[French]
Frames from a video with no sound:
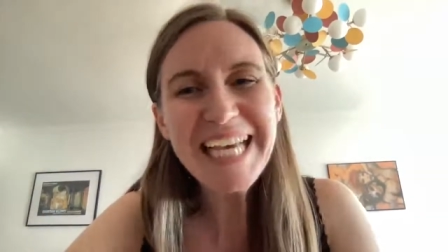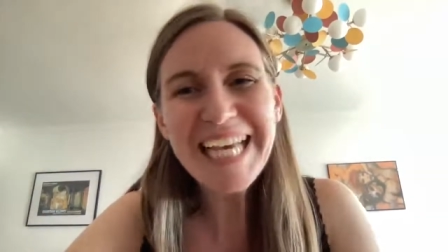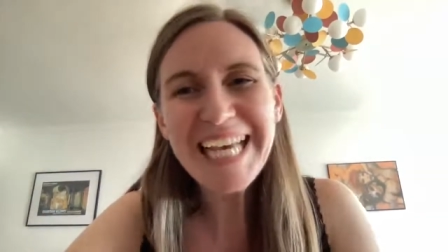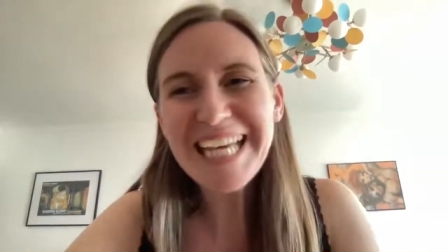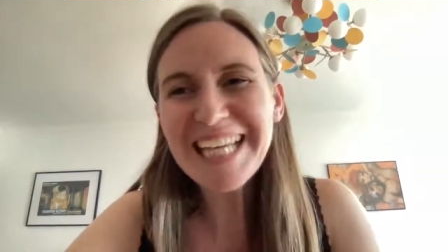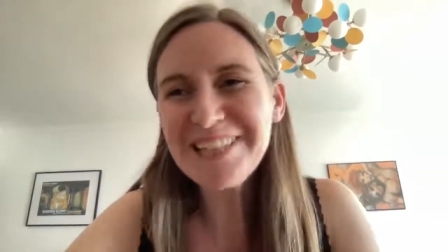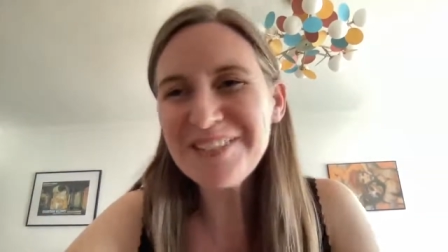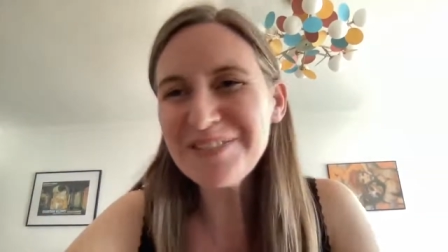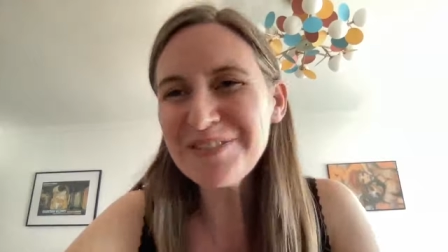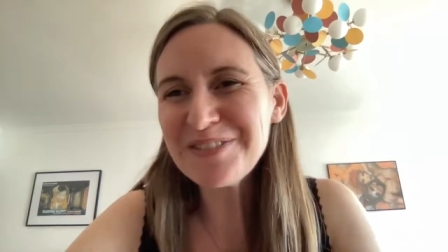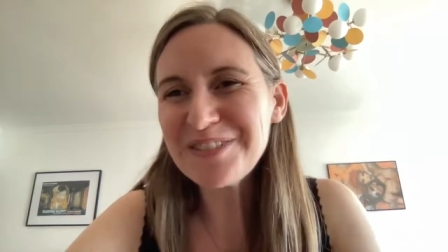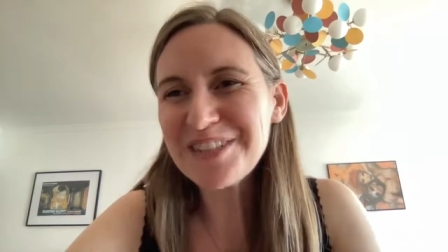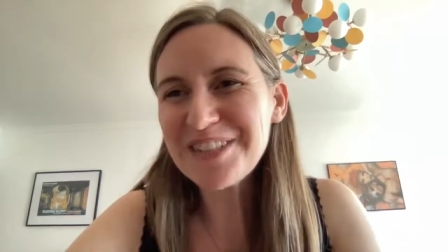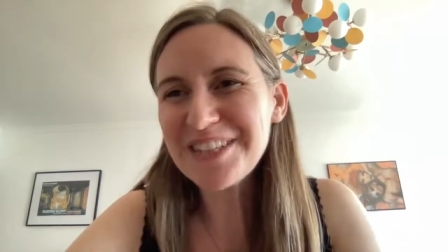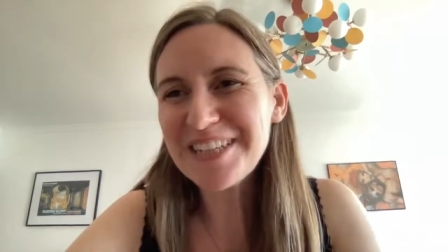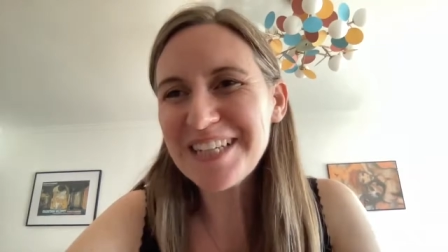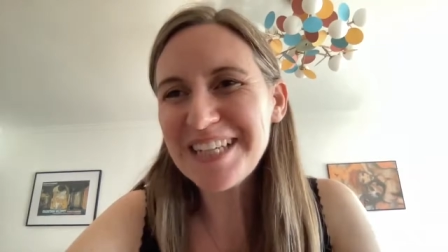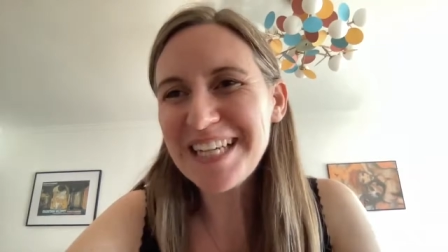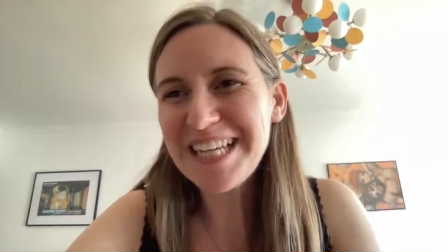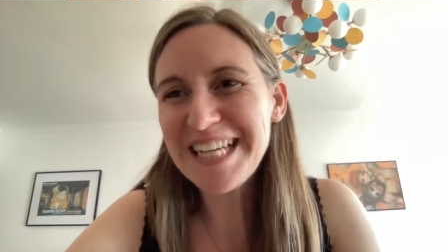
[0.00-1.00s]
Et
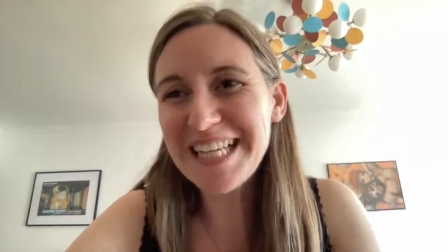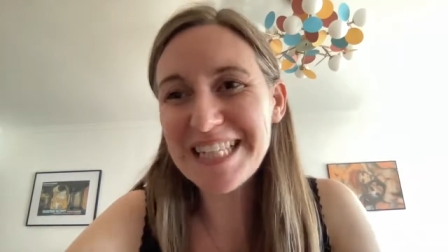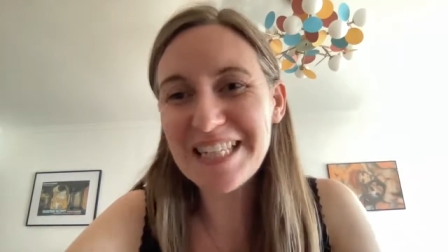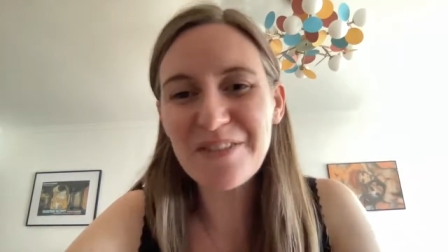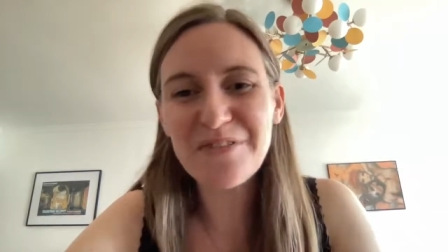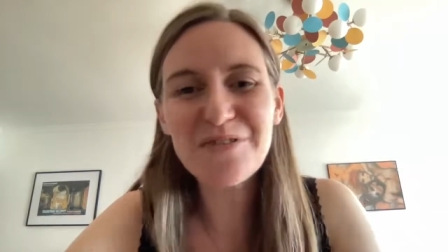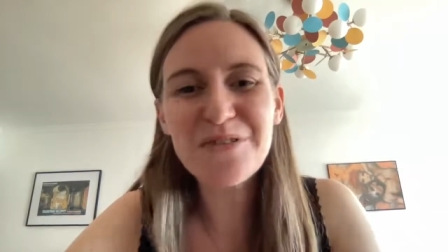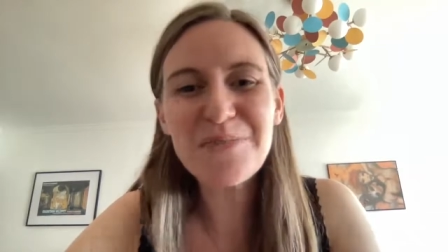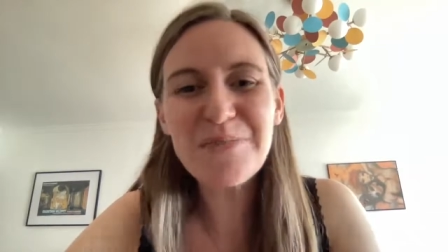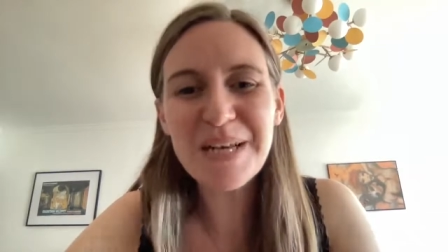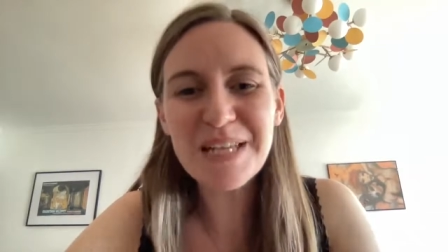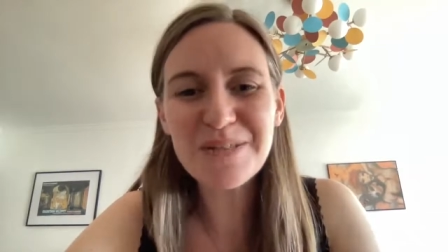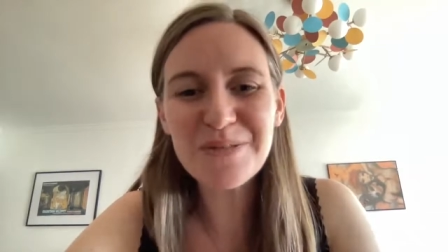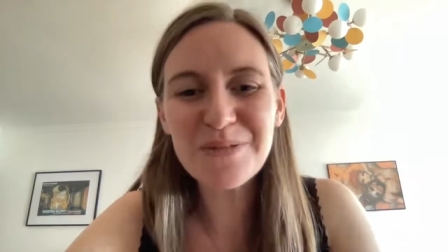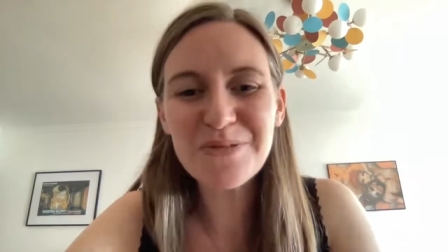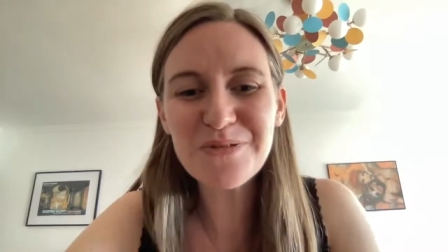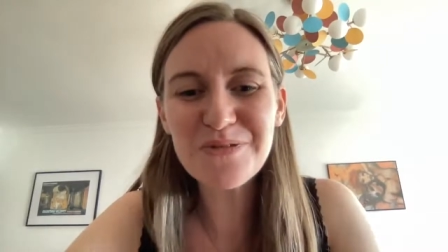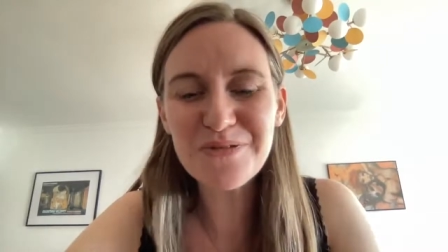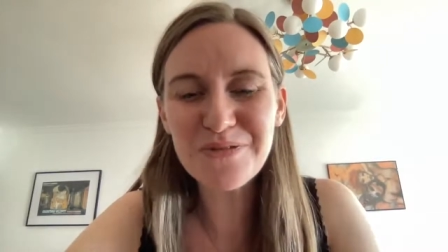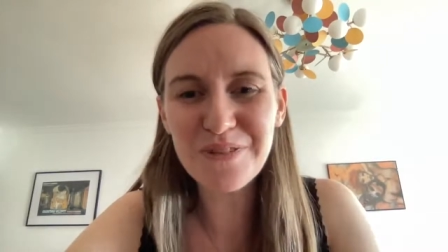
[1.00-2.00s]
donc, les infos
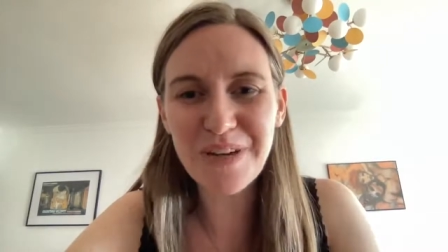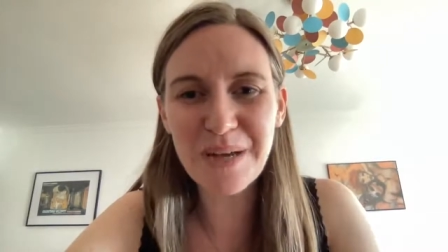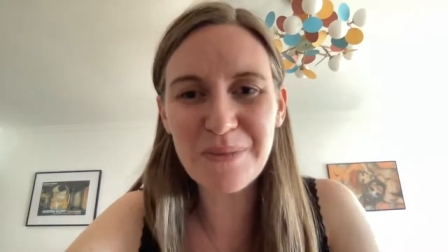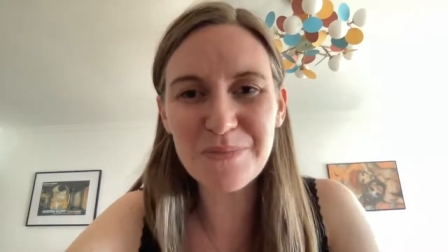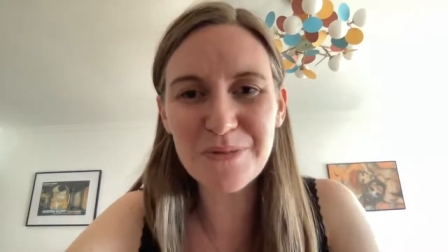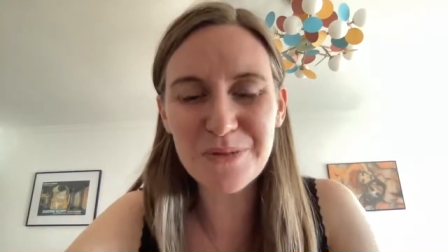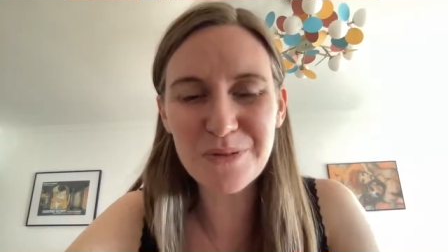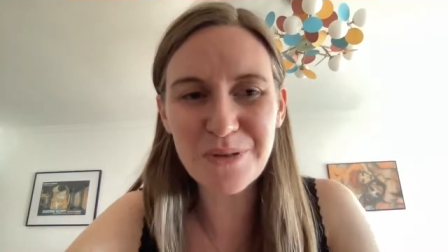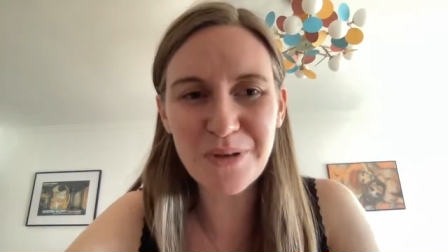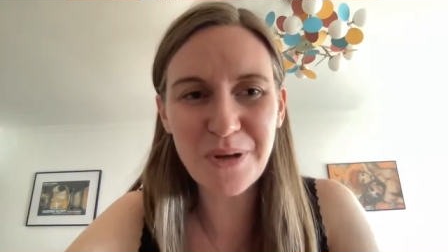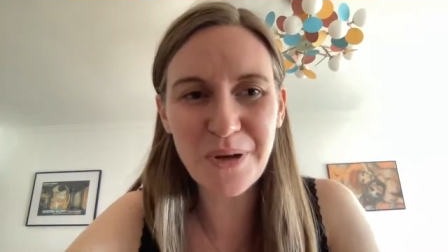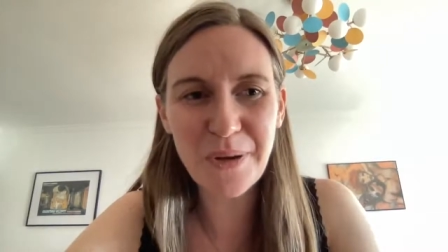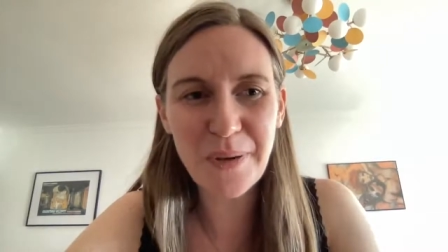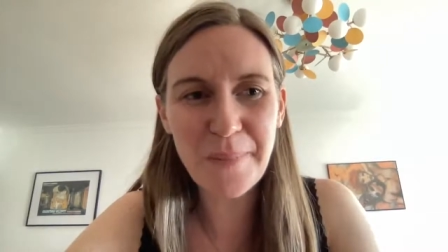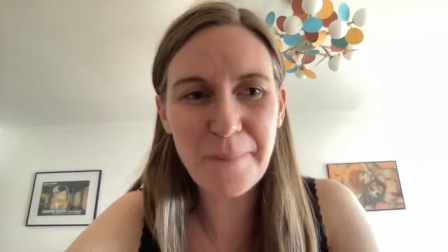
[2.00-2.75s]
passeront au fur et à mesure